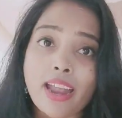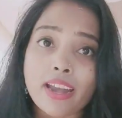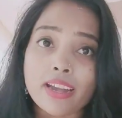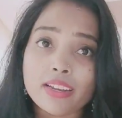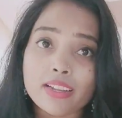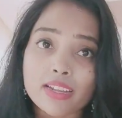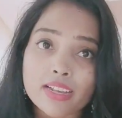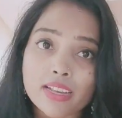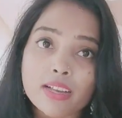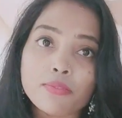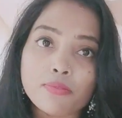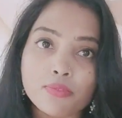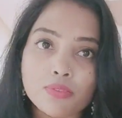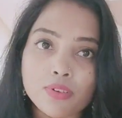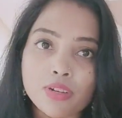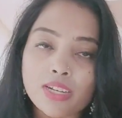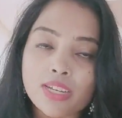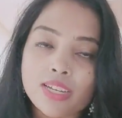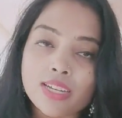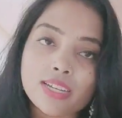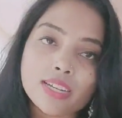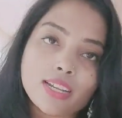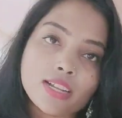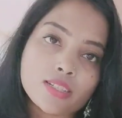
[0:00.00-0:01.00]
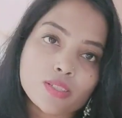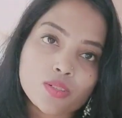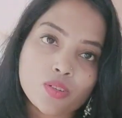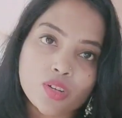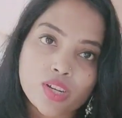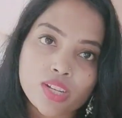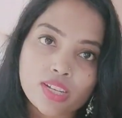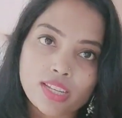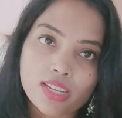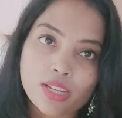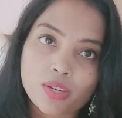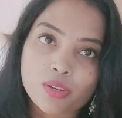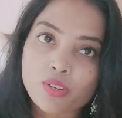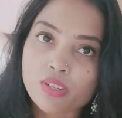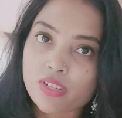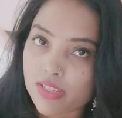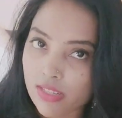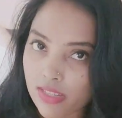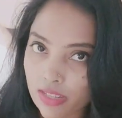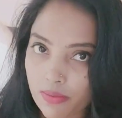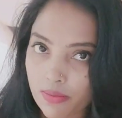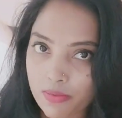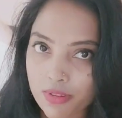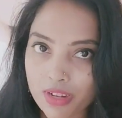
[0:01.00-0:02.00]
అండ్ ఇంకా ఫుల్ డీటెయిల్స్ కూడా నేను
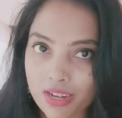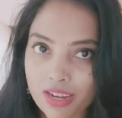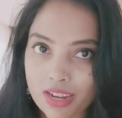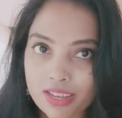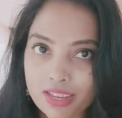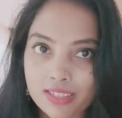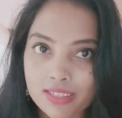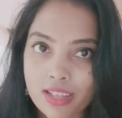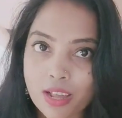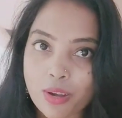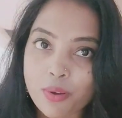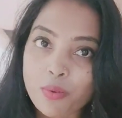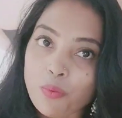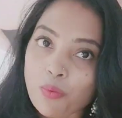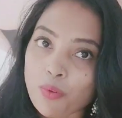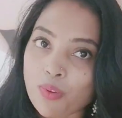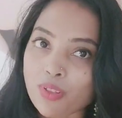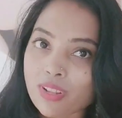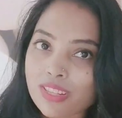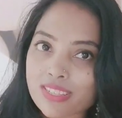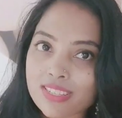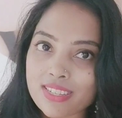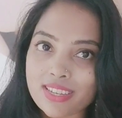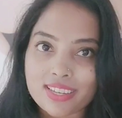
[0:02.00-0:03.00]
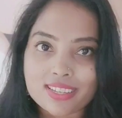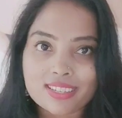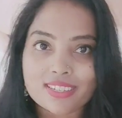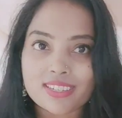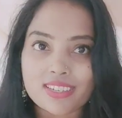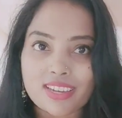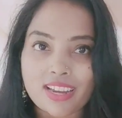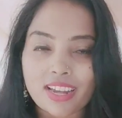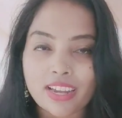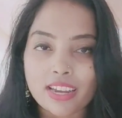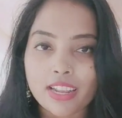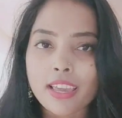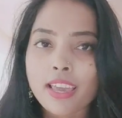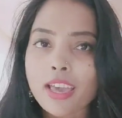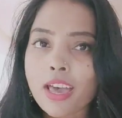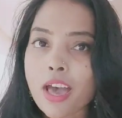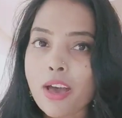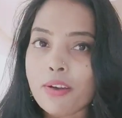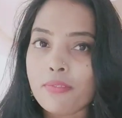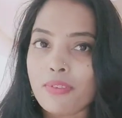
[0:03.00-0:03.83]
డిస్క్రిప్షన్లో ఇస్తాను వన్స్ చెక్ చేయండి